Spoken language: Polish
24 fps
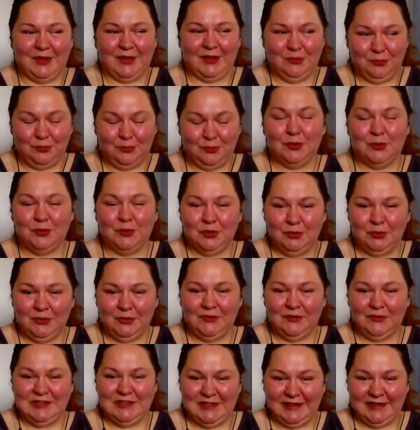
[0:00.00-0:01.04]
pomógł mi
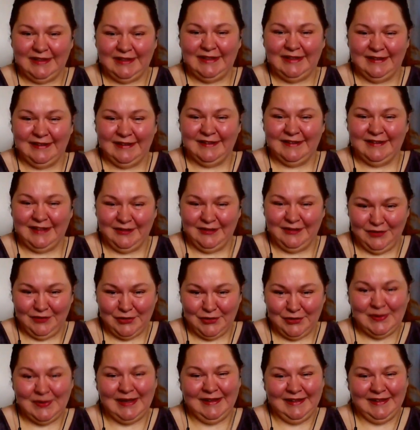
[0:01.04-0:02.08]
właśnie ten, ten
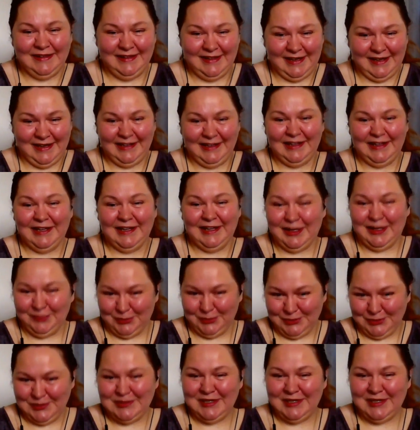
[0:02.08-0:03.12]
wirtualny trekking, a
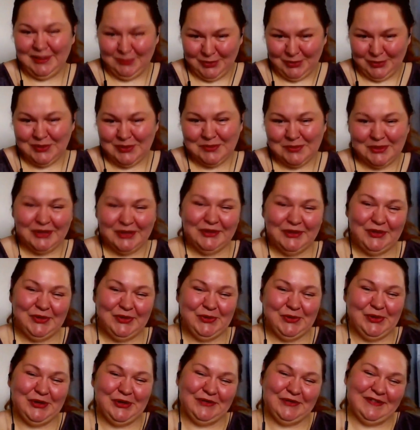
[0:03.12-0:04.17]
później mogłam
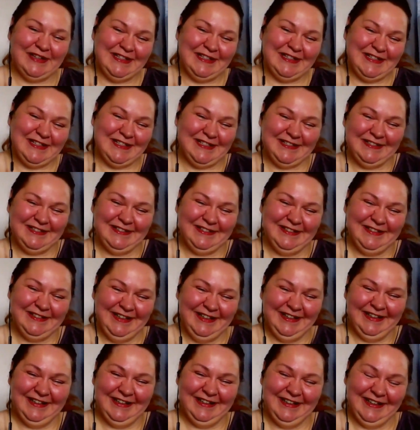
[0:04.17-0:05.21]
kontynuować. Tak, tak,
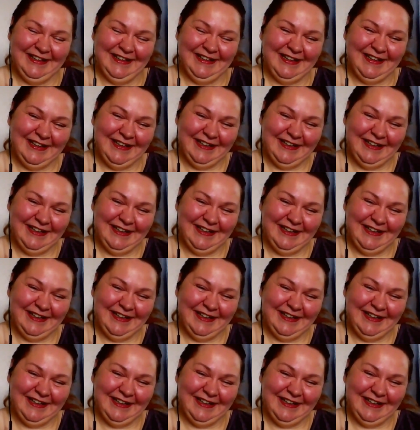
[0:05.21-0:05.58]
to wszystko